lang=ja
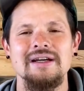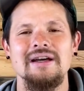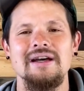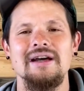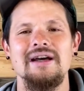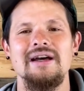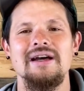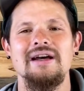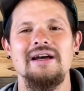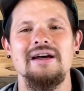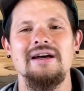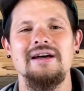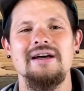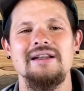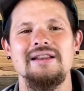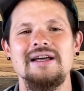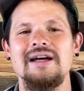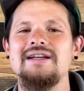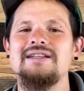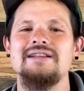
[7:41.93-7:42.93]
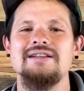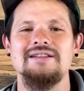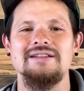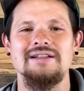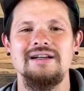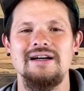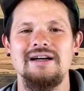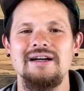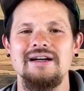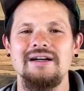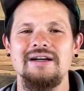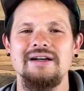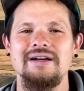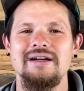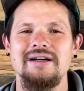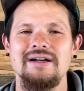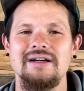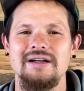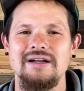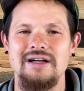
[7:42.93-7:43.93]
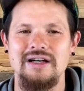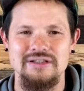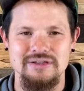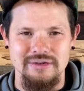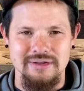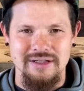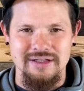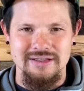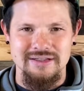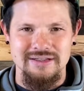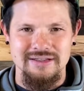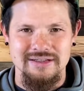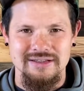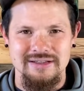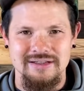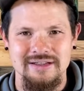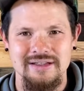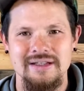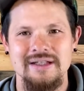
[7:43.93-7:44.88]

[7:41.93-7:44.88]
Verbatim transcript: え大切な箇所です。